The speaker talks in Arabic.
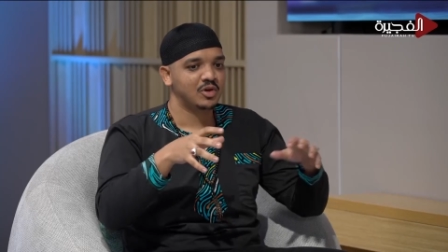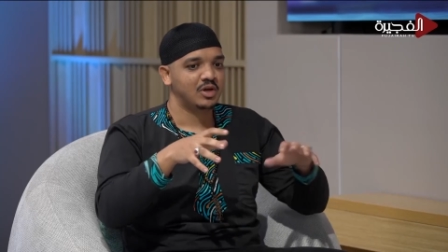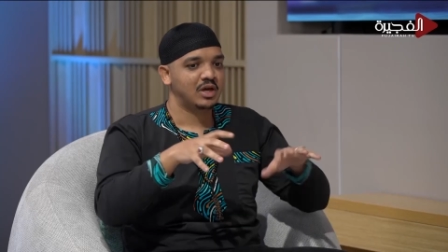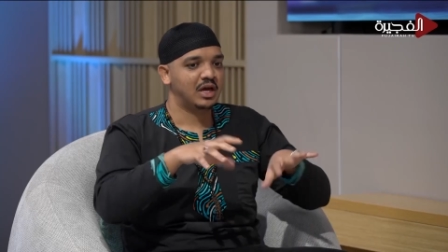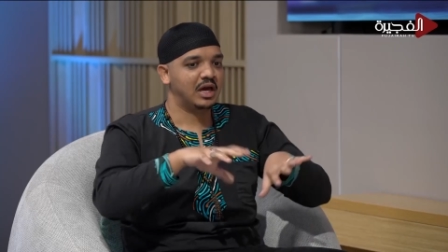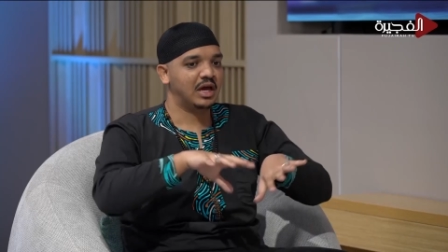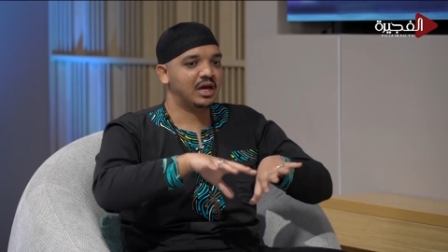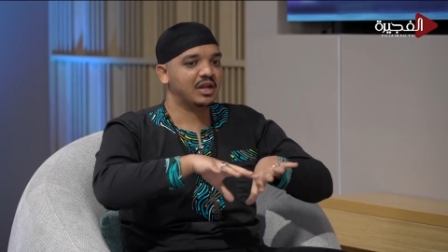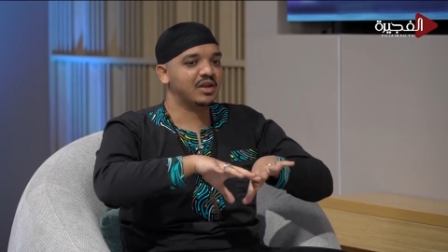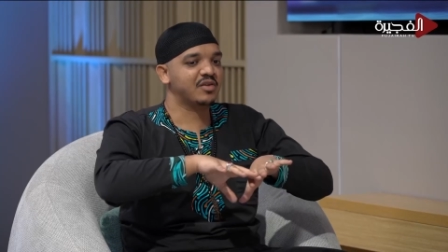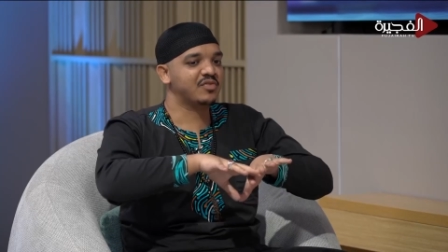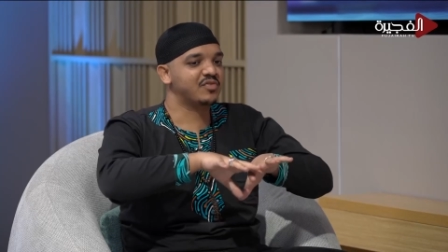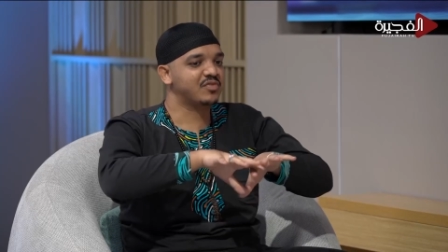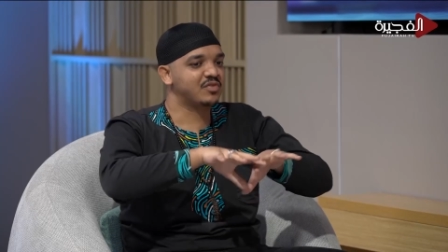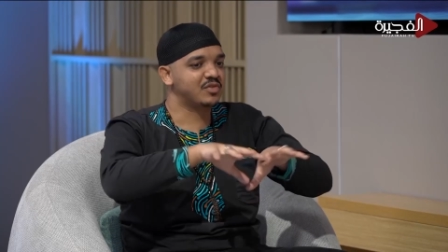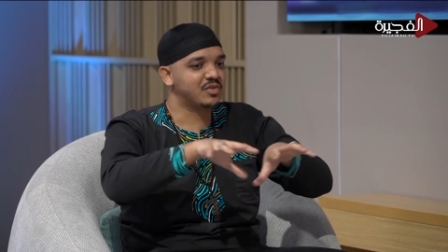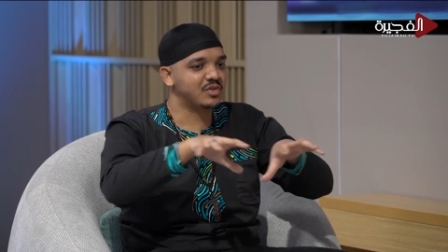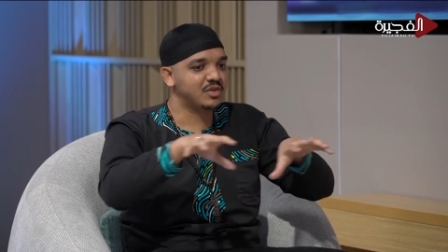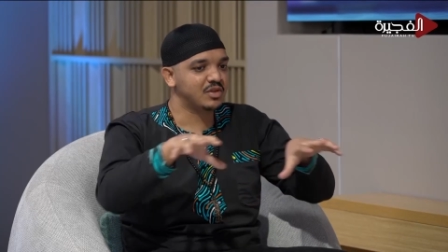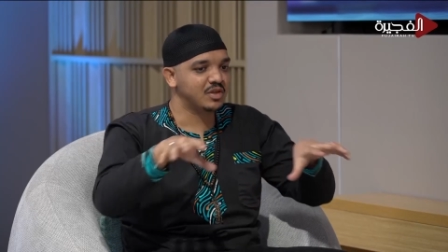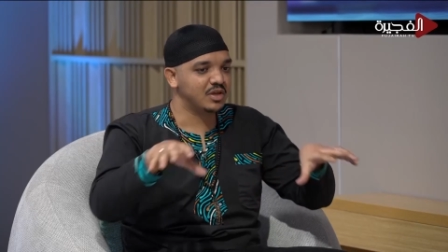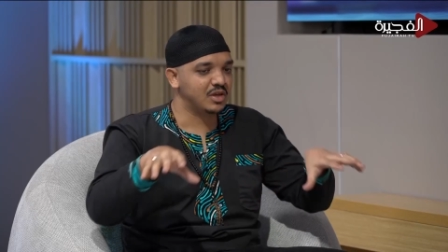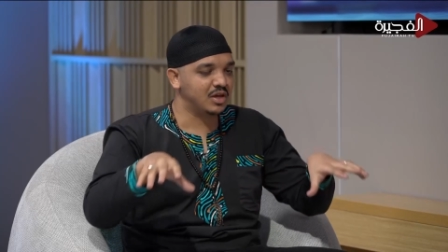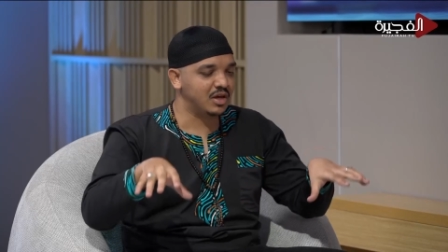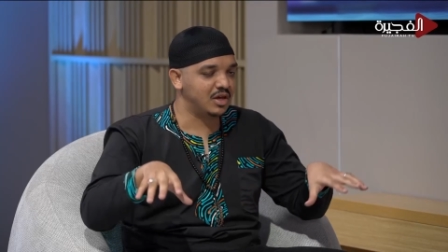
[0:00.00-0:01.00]
عرفت
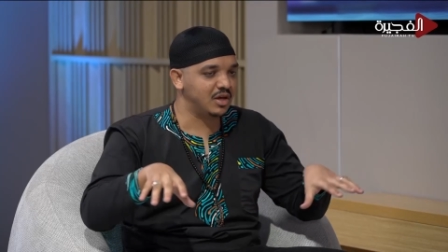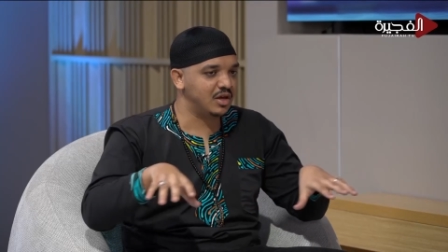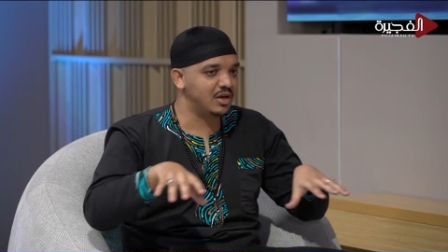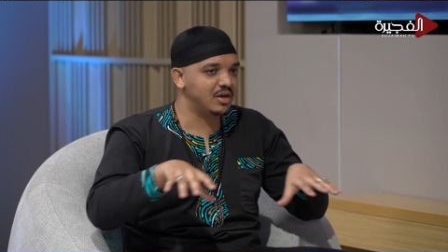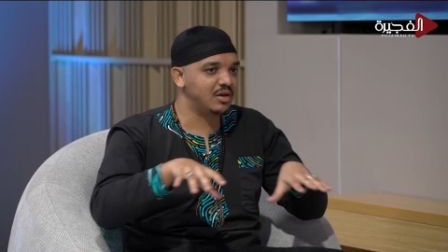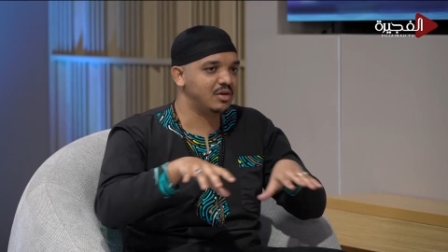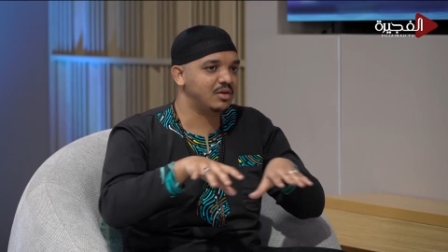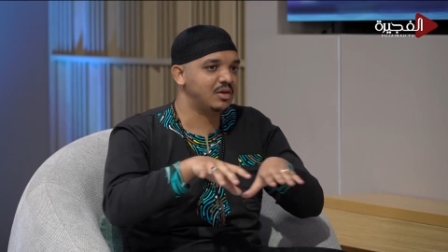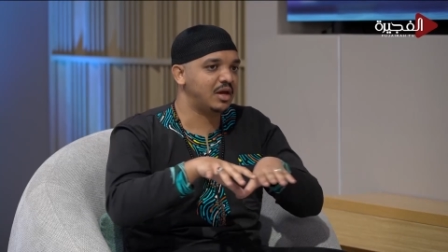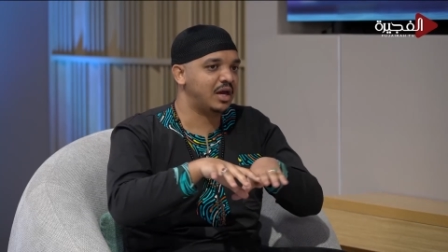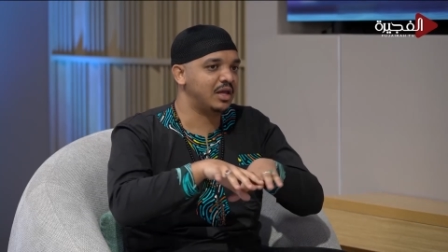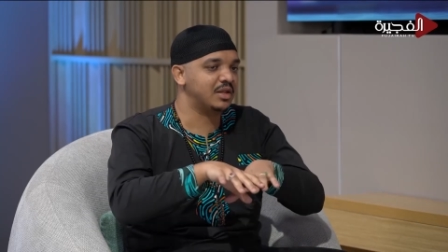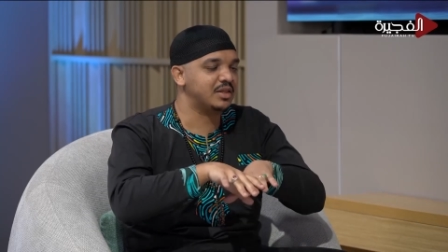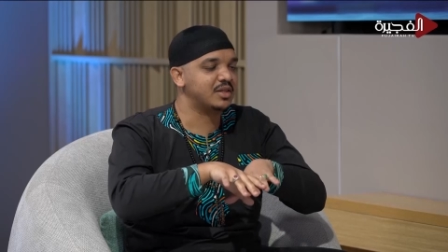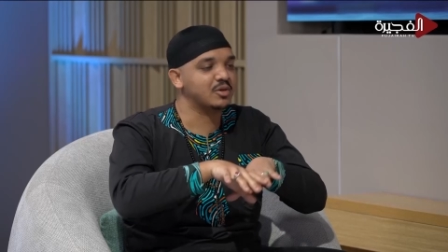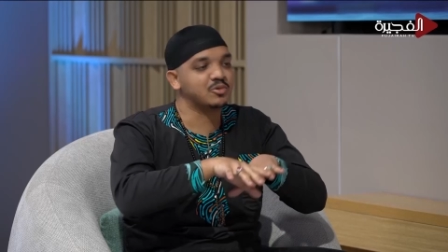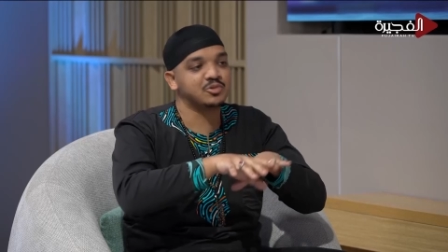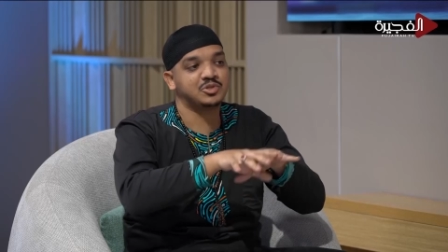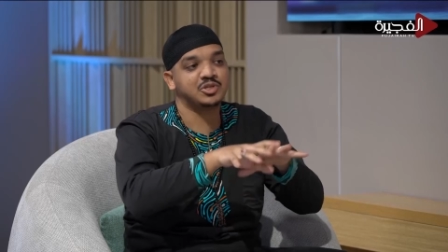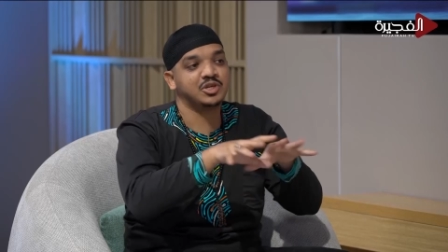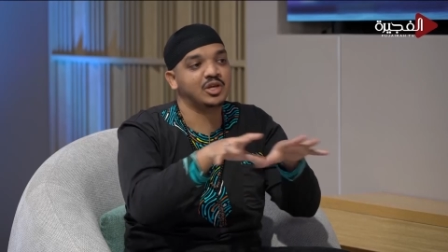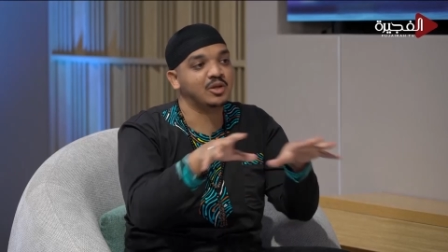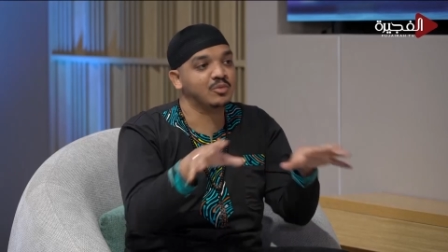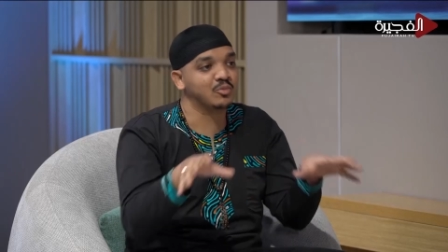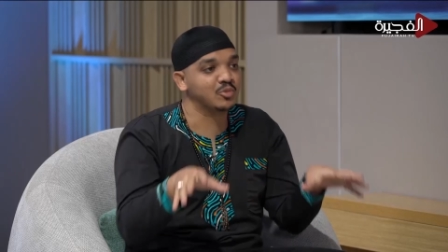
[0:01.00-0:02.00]
آه، عن
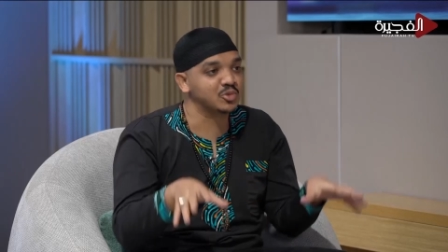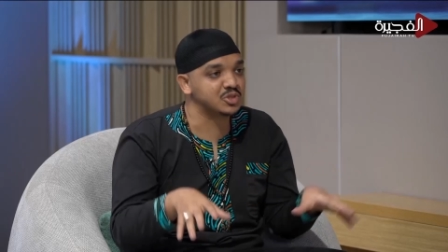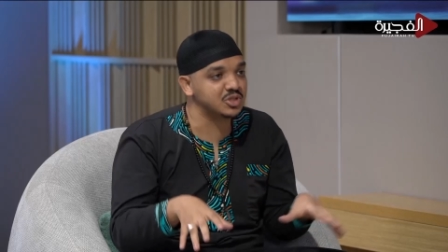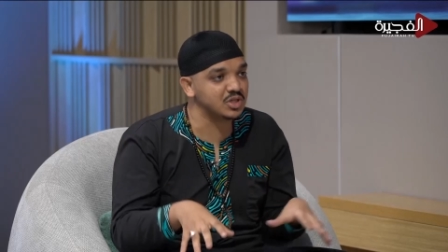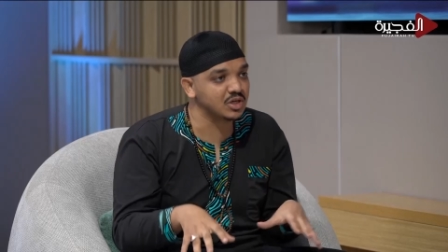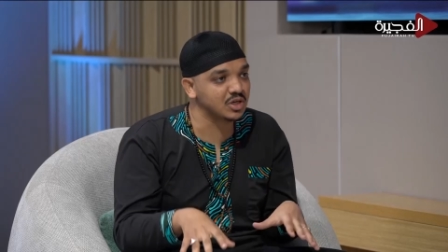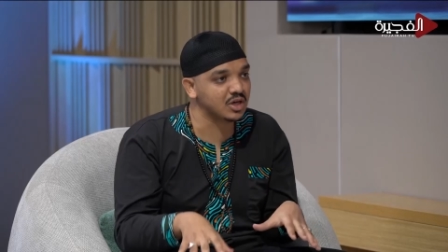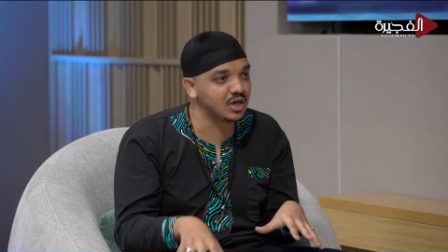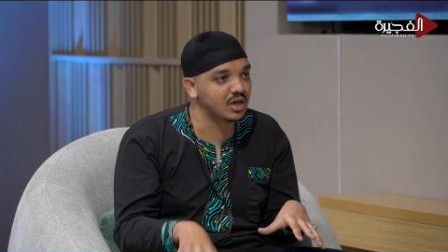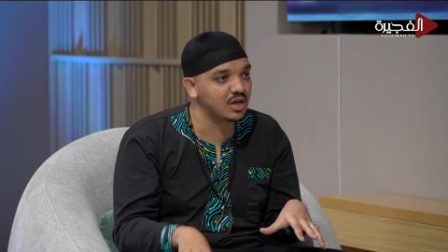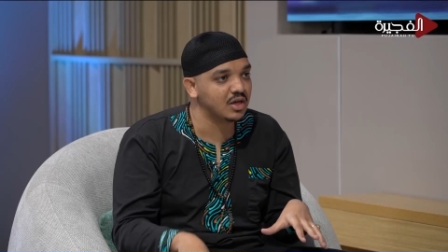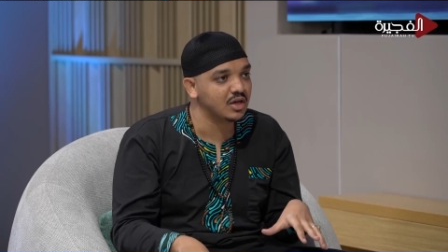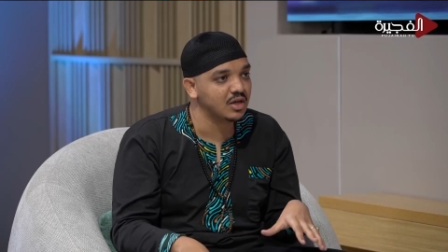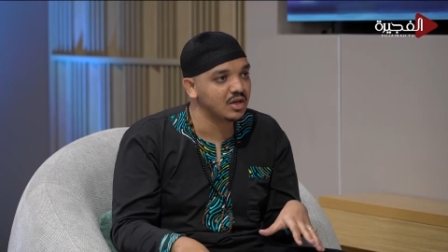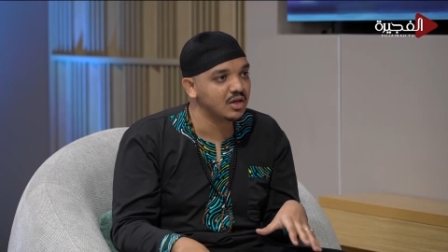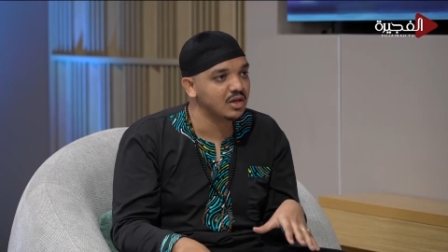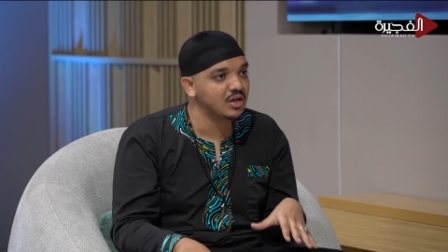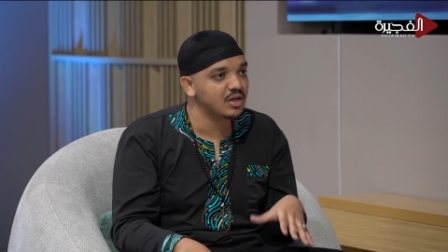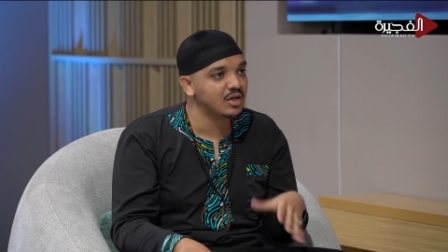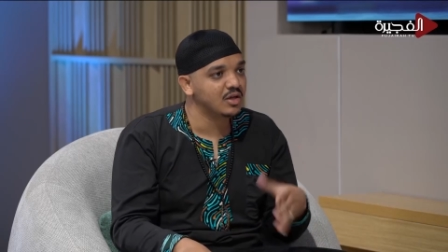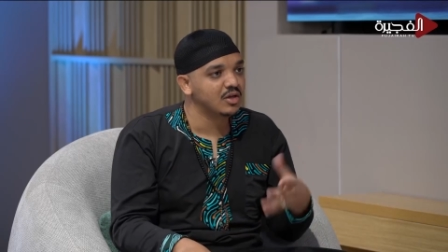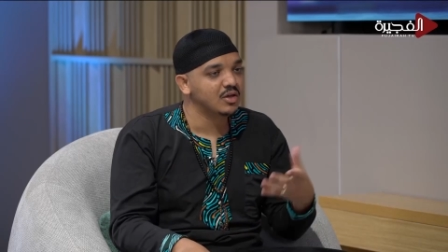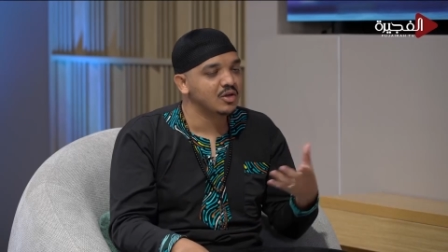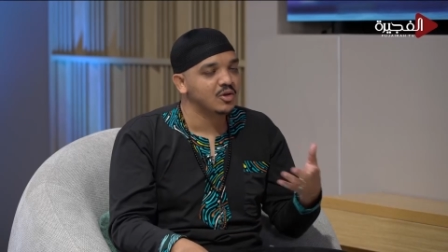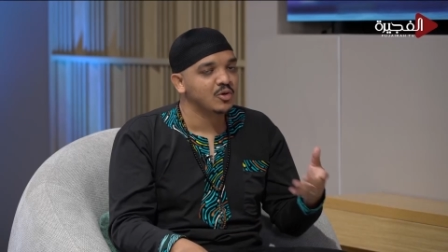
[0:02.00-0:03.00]
توزيع الموسيقى
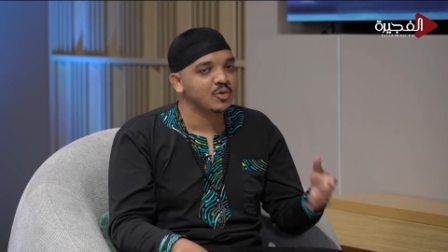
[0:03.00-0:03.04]
نعم